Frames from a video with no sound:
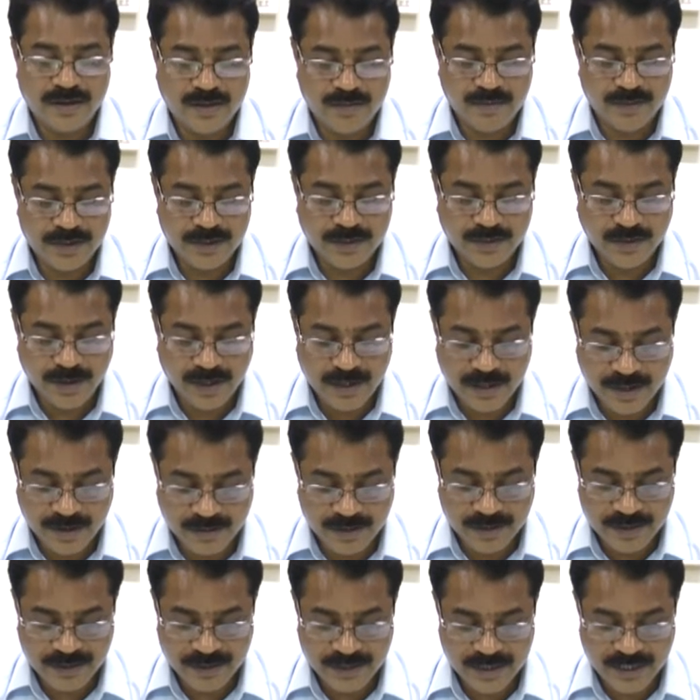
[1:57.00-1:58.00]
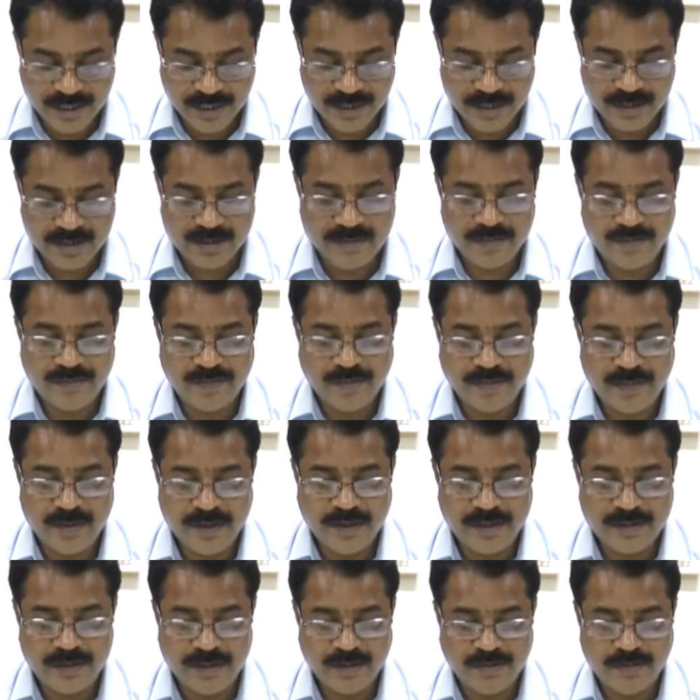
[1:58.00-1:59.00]
మున్సిపల్ కమిషనర్
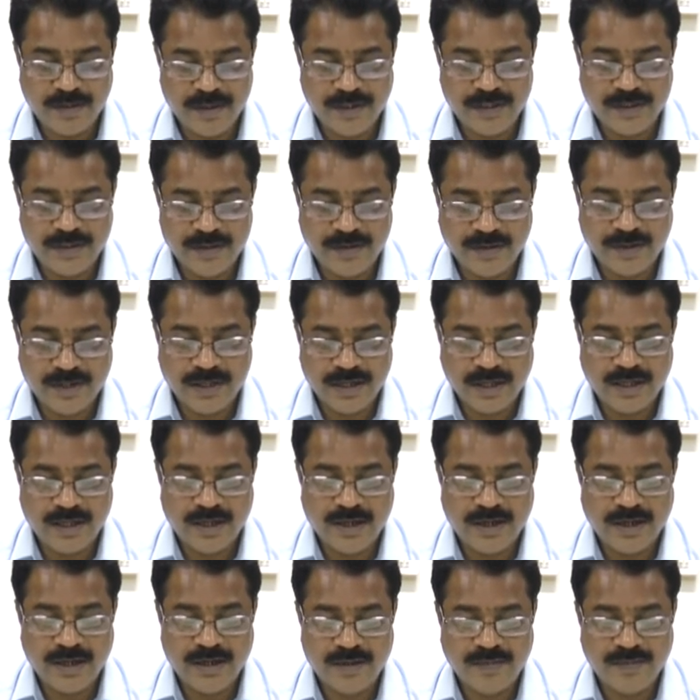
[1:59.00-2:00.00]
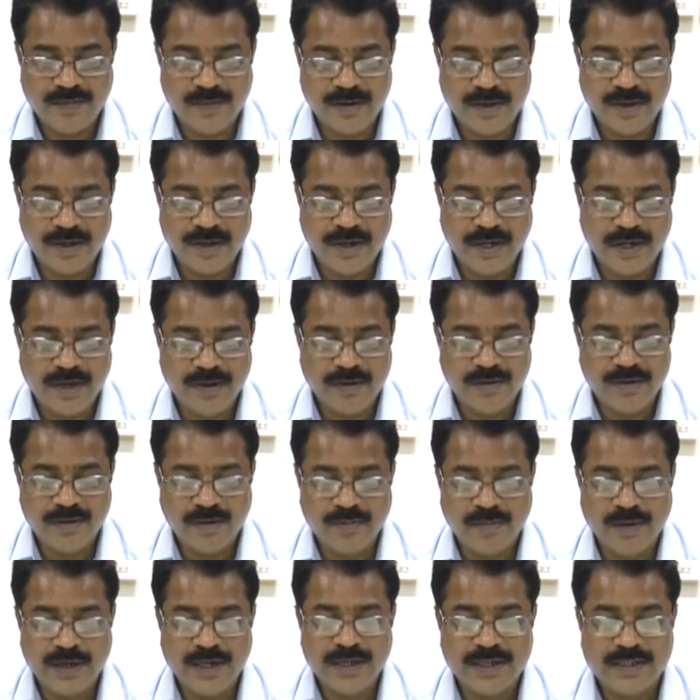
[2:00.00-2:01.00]
సంబంధించి ఒక రెండు
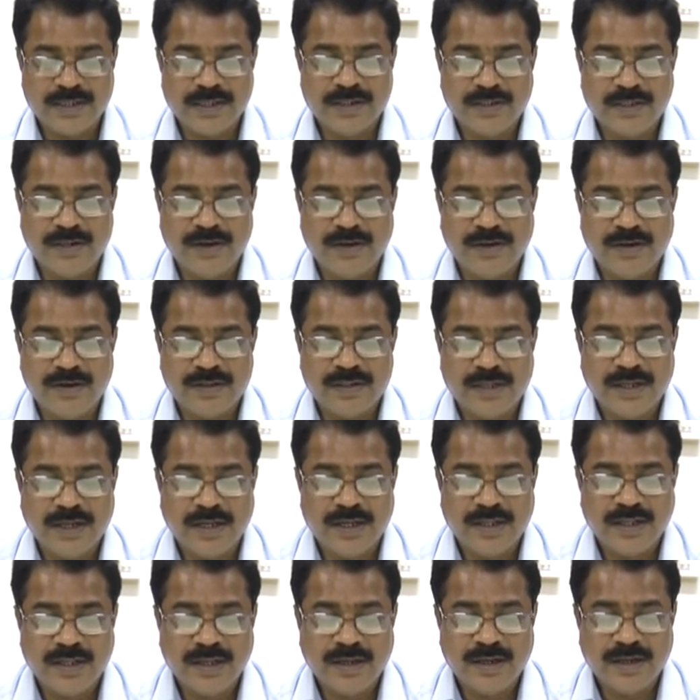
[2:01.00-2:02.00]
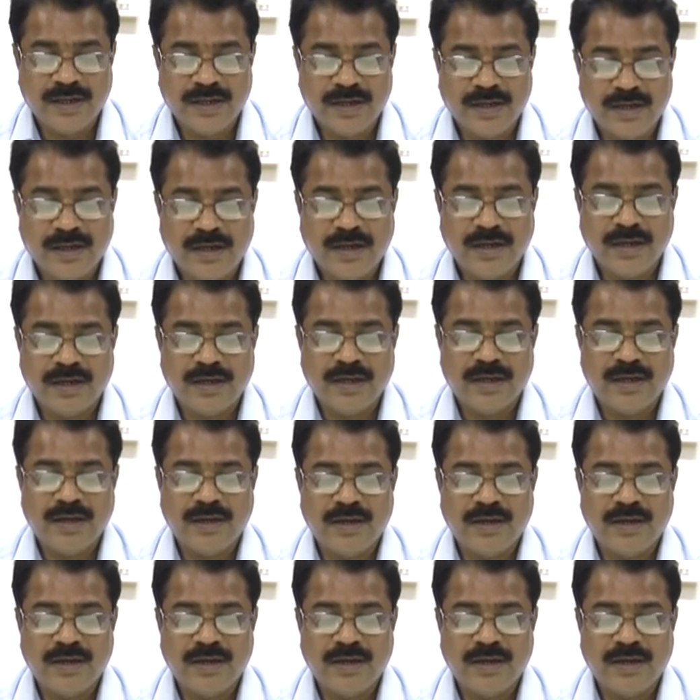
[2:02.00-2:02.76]
అప్లికేషన్స్ రావడం జరిగింది అట్లాగే